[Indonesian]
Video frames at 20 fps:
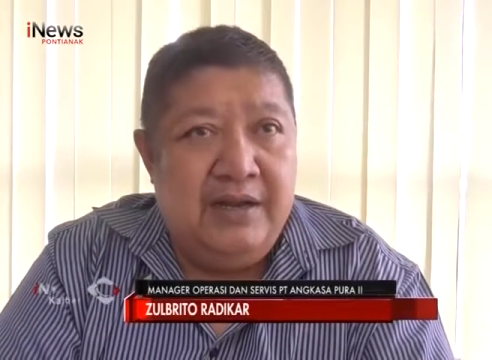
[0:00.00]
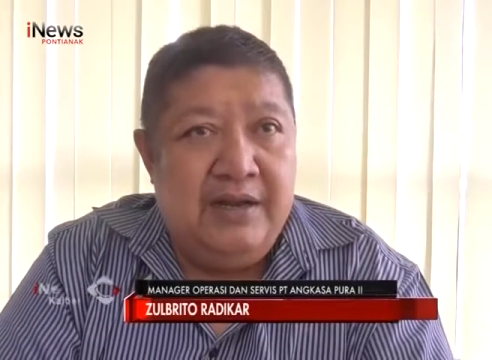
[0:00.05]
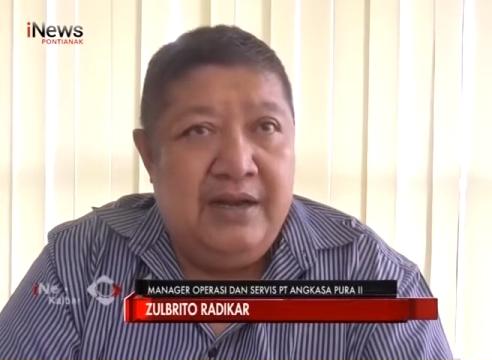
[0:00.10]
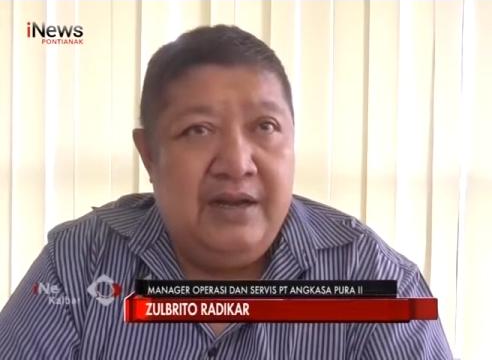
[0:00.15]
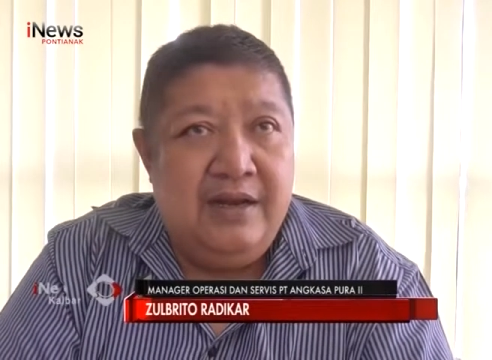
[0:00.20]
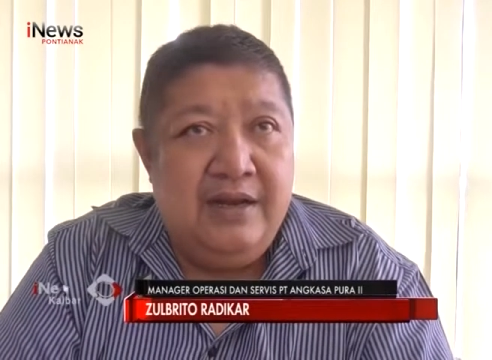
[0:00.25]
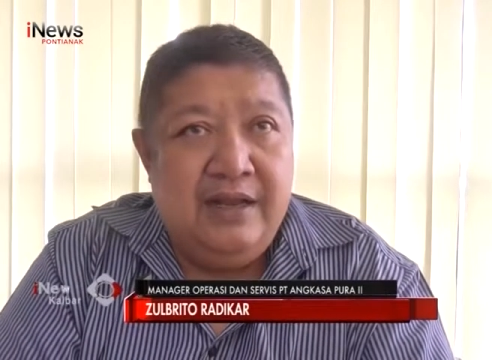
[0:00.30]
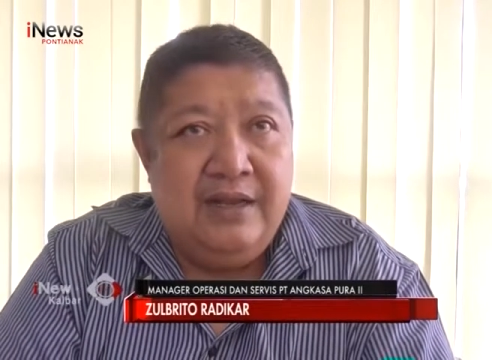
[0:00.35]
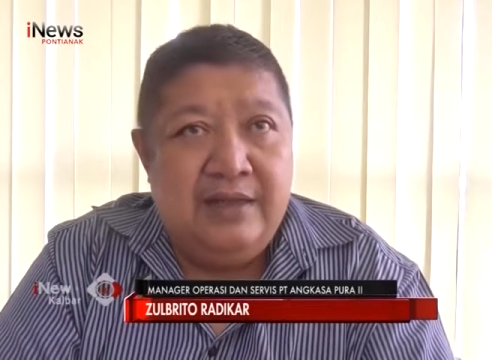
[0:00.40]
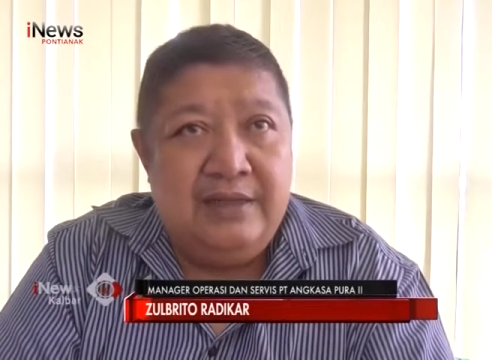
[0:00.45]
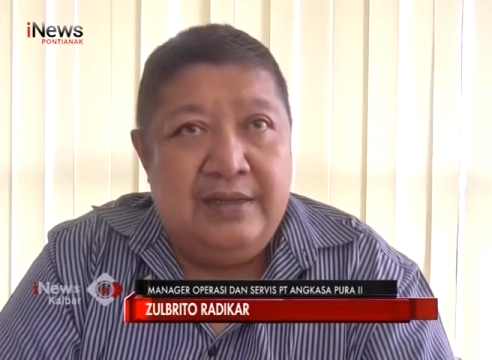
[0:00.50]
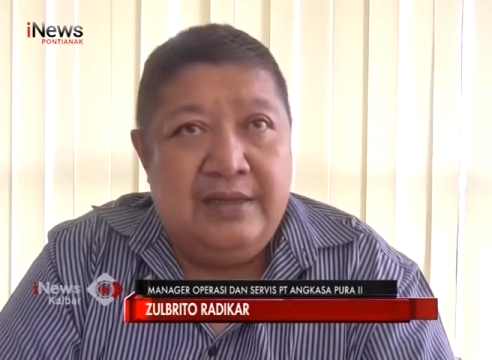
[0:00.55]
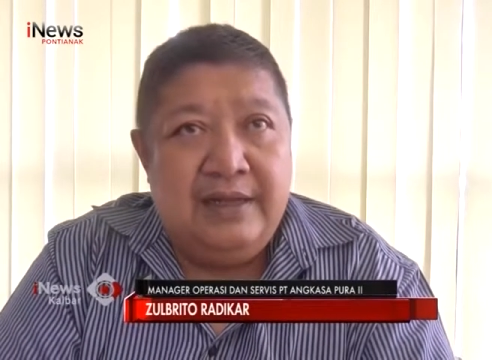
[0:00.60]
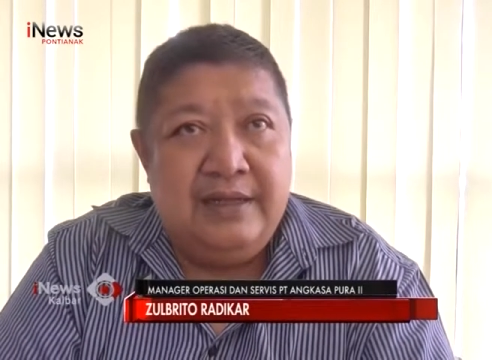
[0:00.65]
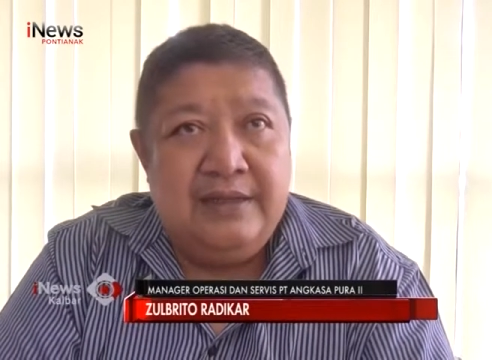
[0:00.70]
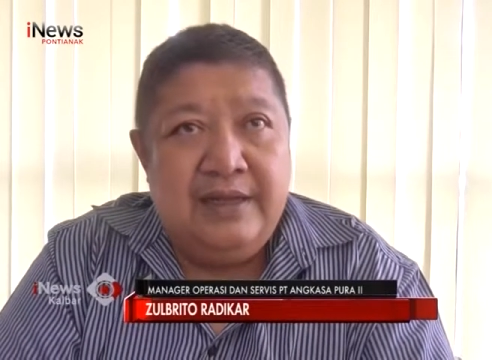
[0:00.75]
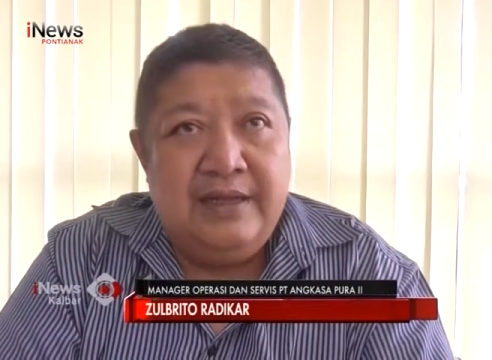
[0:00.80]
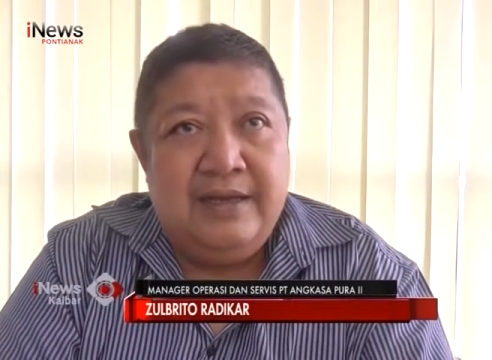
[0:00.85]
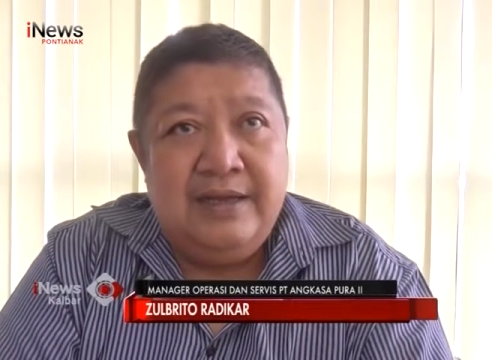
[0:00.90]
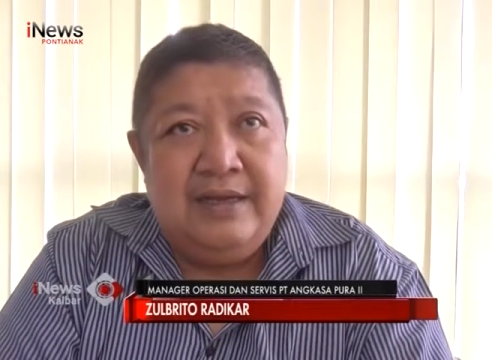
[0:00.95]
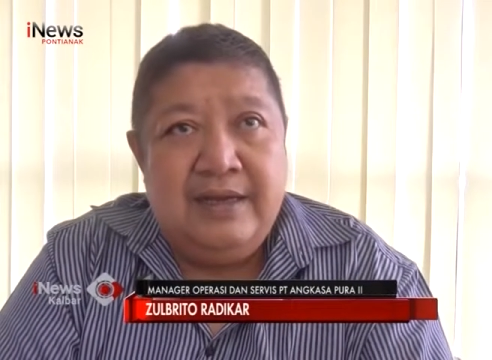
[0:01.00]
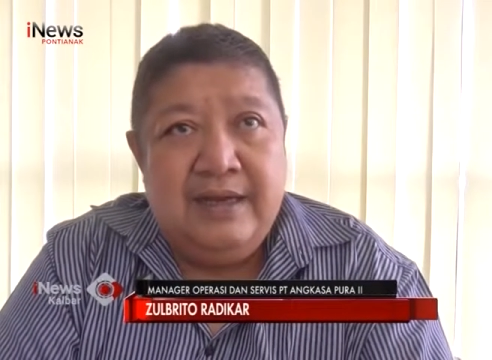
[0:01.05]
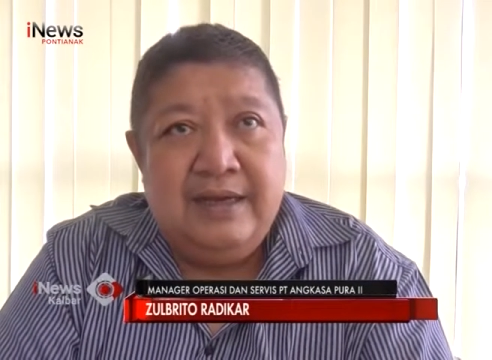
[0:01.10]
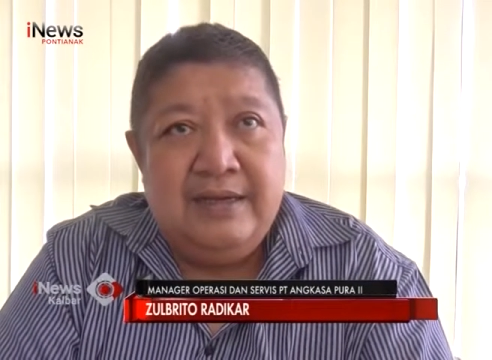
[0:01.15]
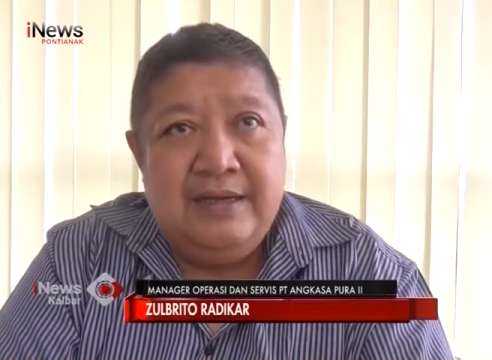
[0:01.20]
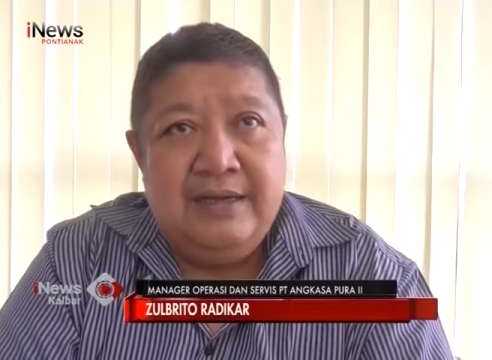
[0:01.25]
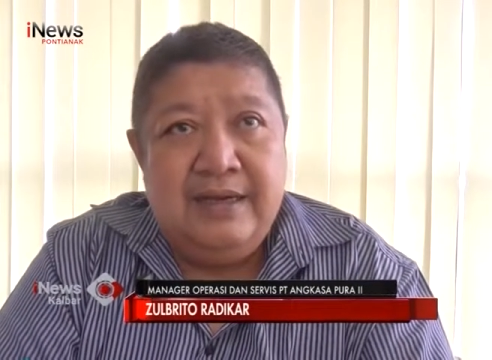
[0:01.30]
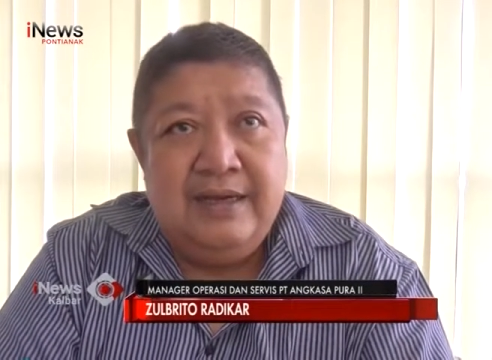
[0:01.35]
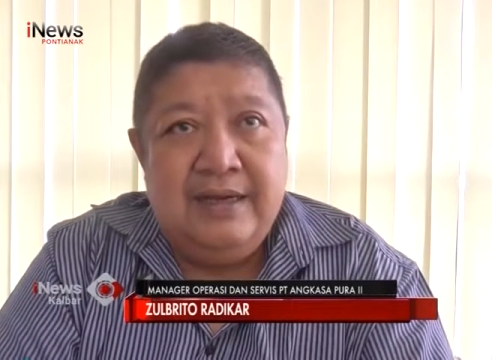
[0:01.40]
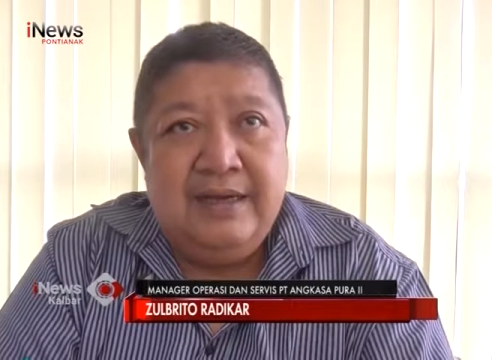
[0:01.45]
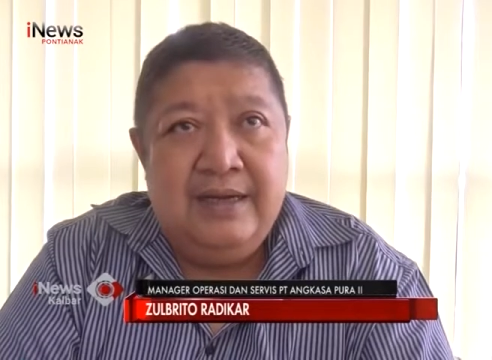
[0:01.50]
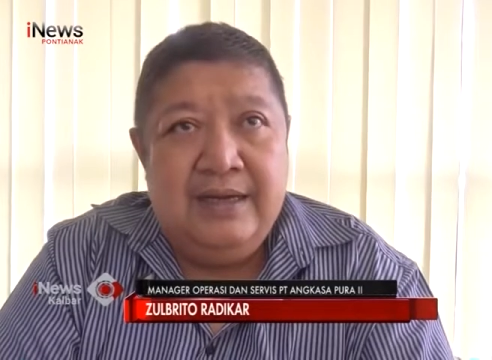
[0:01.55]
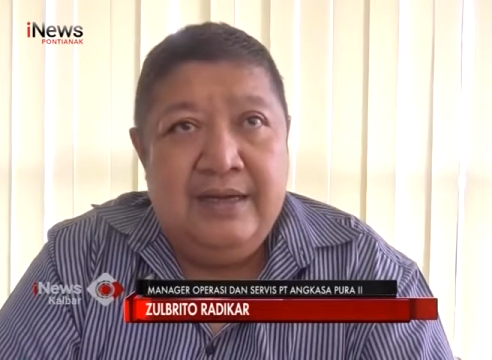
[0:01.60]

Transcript: dari data-data yang ada,